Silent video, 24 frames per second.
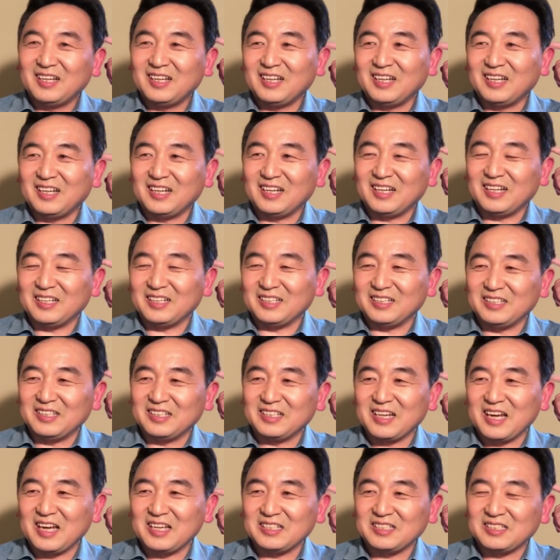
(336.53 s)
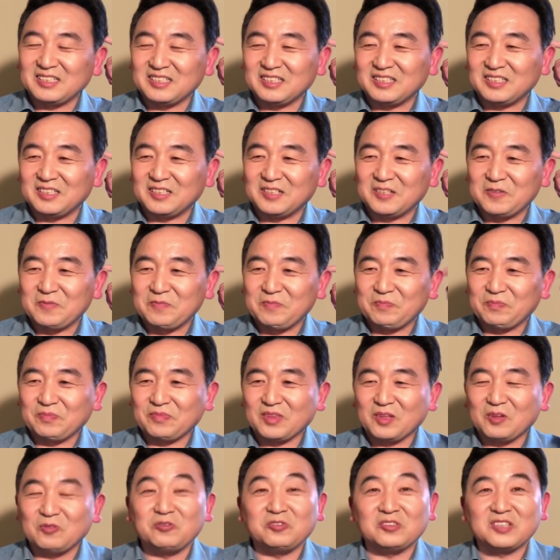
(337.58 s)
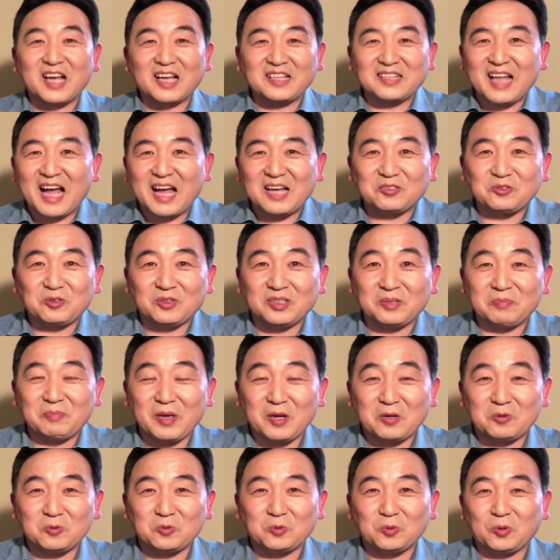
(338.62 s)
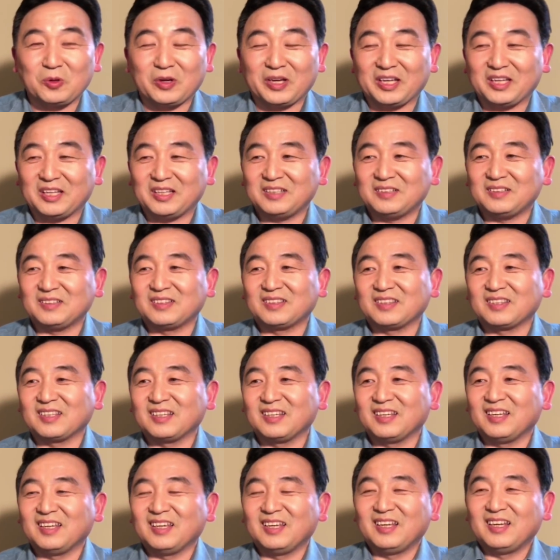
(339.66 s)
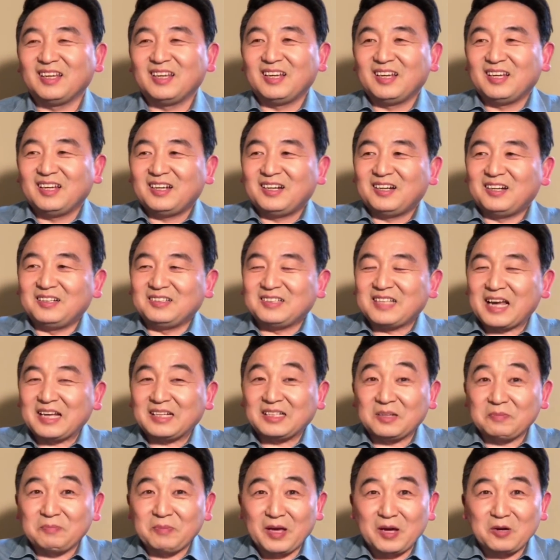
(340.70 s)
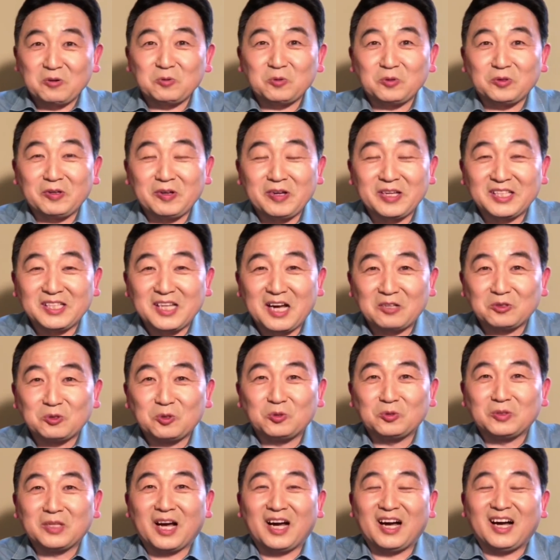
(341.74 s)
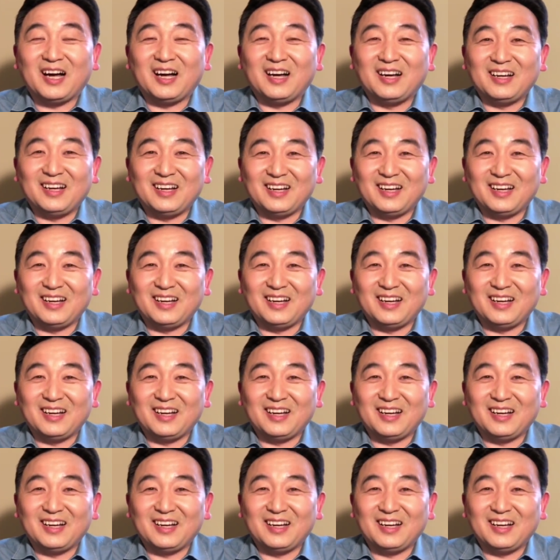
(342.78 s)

呃，应该是复旦大学的辩护队。而在这辩护队当中呢，